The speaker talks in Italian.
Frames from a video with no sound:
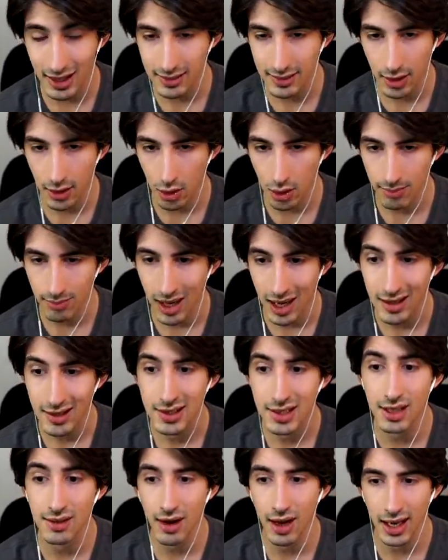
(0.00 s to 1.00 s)
tanta roba.
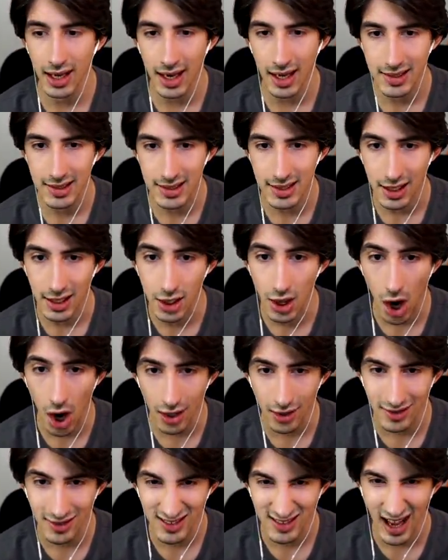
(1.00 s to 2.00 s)
Si va ragazzi,
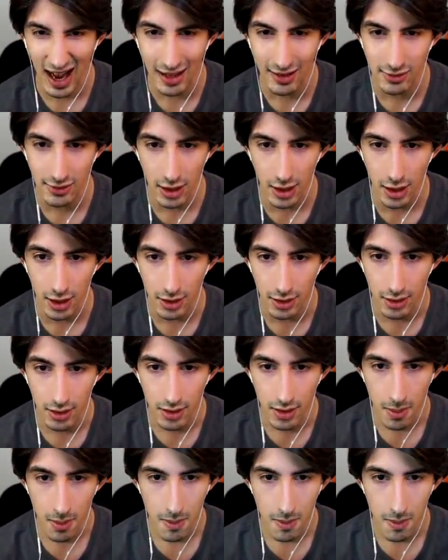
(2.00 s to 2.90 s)
God Thunder!